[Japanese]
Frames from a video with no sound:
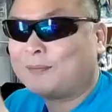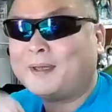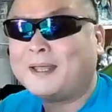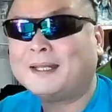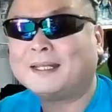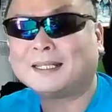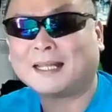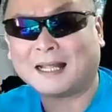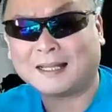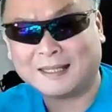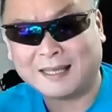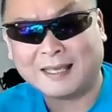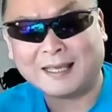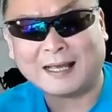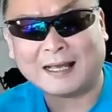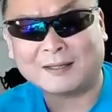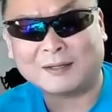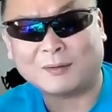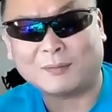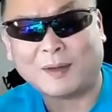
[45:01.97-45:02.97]
当便利だ
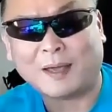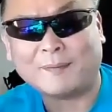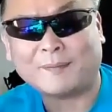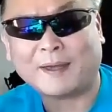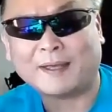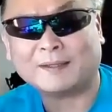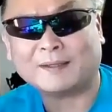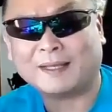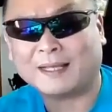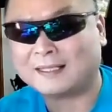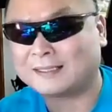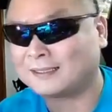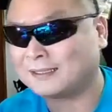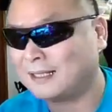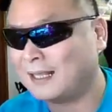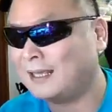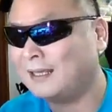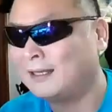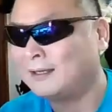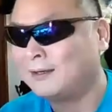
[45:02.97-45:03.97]
ねあのイファイのやつ
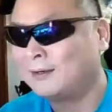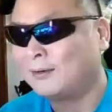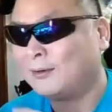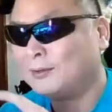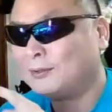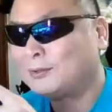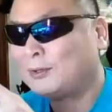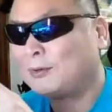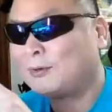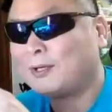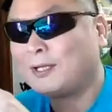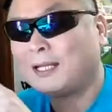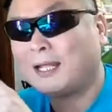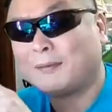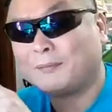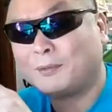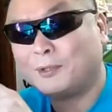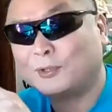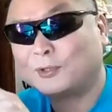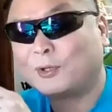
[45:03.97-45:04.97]
ね本当これ
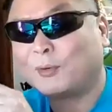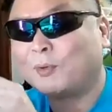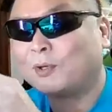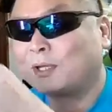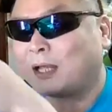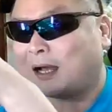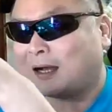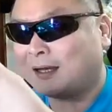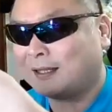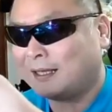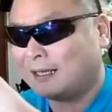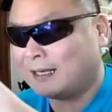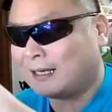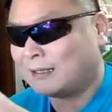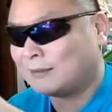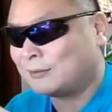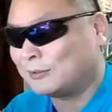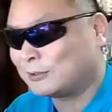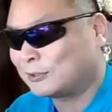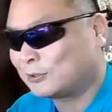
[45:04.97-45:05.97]
ねミュートボタンがね
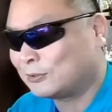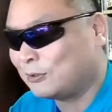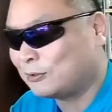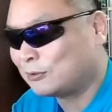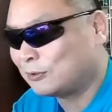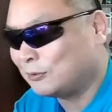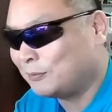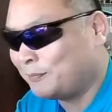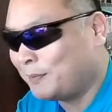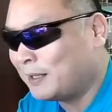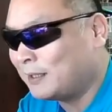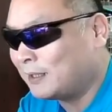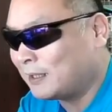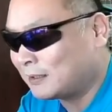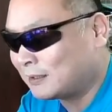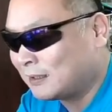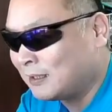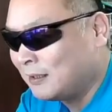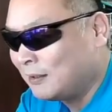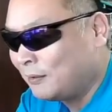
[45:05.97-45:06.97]
あのすごく便利
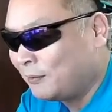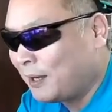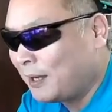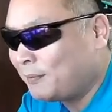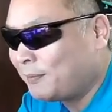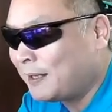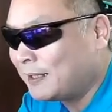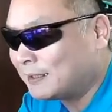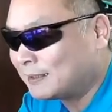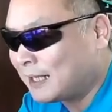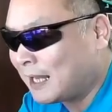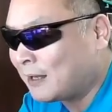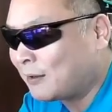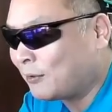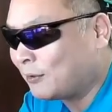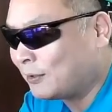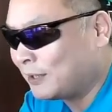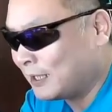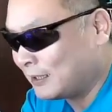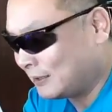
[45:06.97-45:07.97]
ですファイファイ最
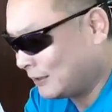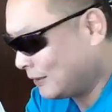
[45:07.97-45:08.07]
高で